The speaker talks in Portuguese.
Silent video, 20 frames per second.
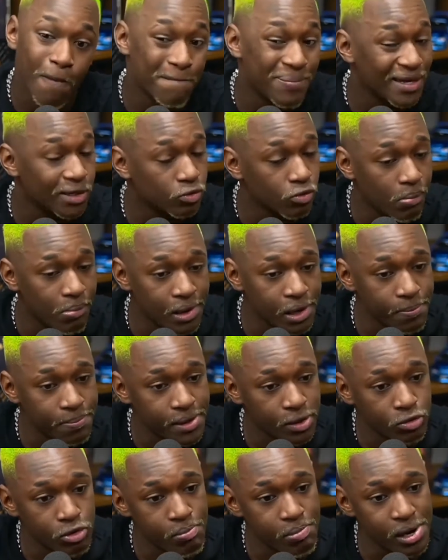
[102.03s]
eu perturbando,
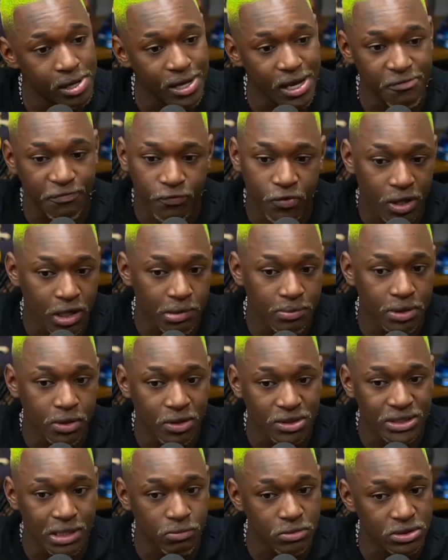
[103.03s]
perturbando. Aí foi que ele me
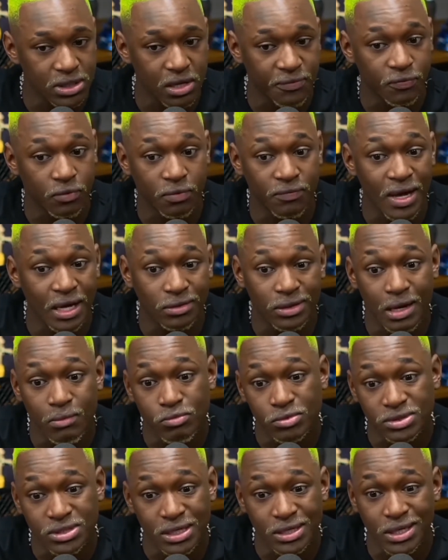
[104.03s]
deu essa música. Ele falou, viado, tem
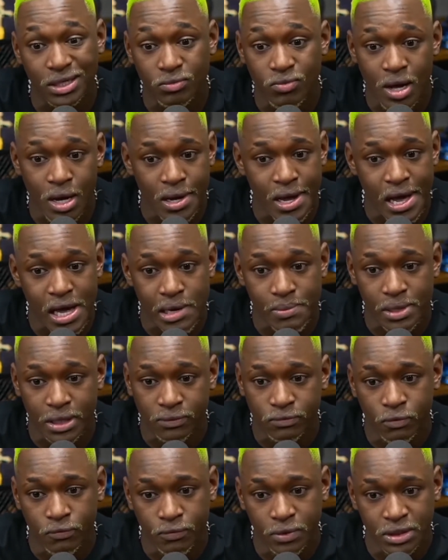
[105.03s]
uma música aqui, é tua cara,
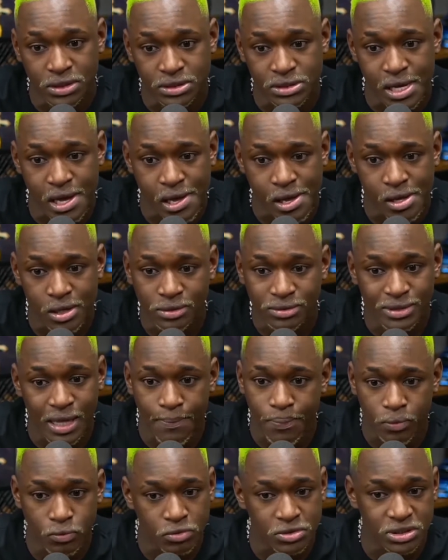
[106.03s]
mano. Vamos lançar.
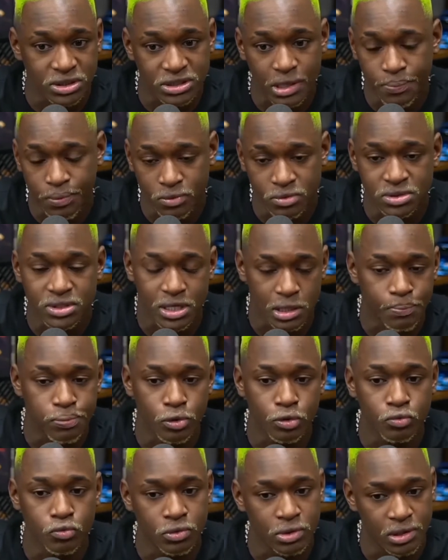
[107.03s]
Tá produzido, já produziu. Que ele
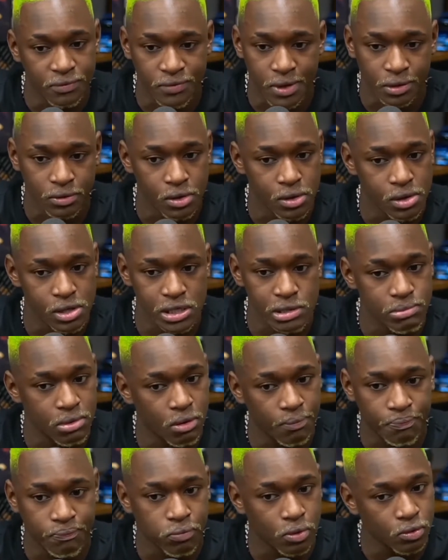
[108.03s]
produz, né, viado? Ele
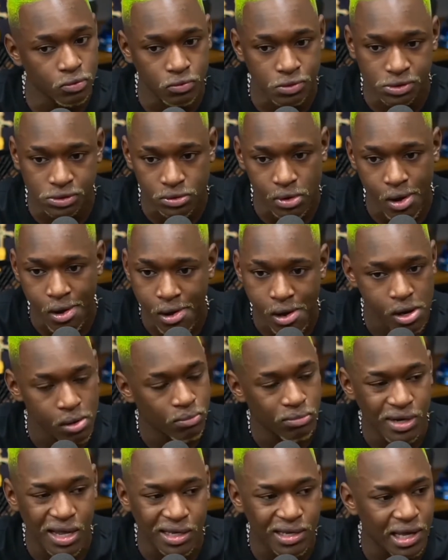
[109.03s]
mesmo produz.
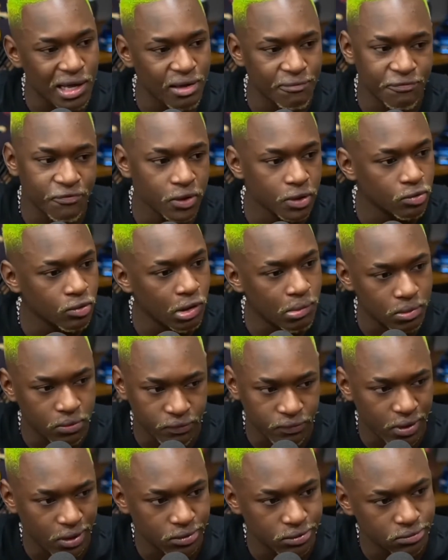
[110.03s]
Moleque é, é
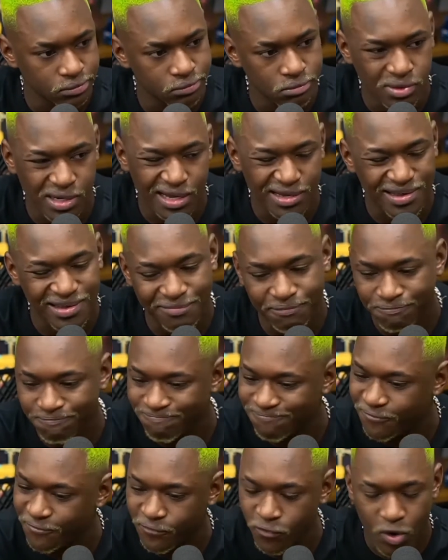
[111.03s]
fenômeno, é monstro, né, Moleque mano?
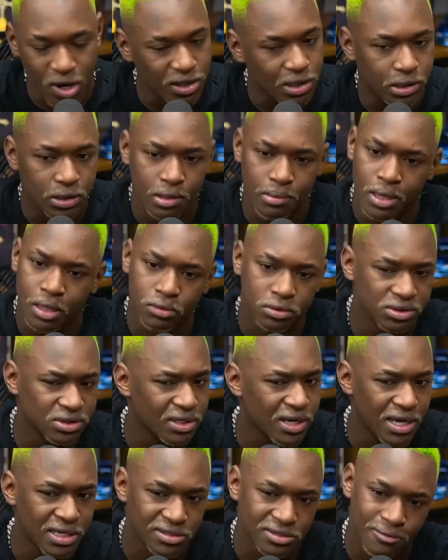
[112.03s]
é foda, tá maluco?
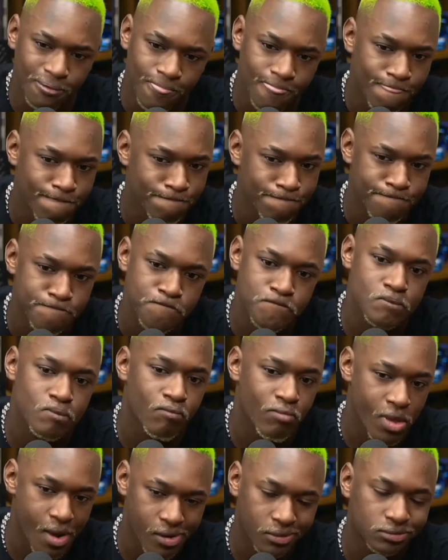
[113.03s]
Esquece.
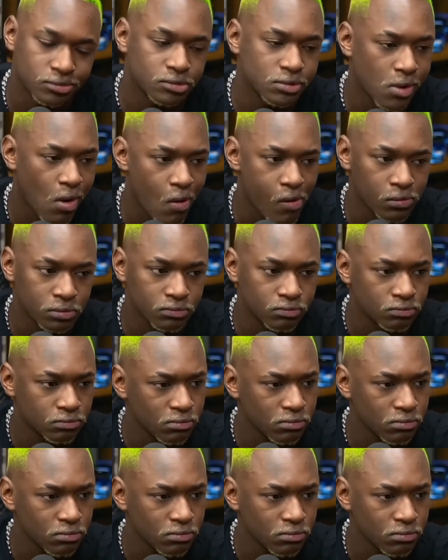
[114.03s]
A gente tava falando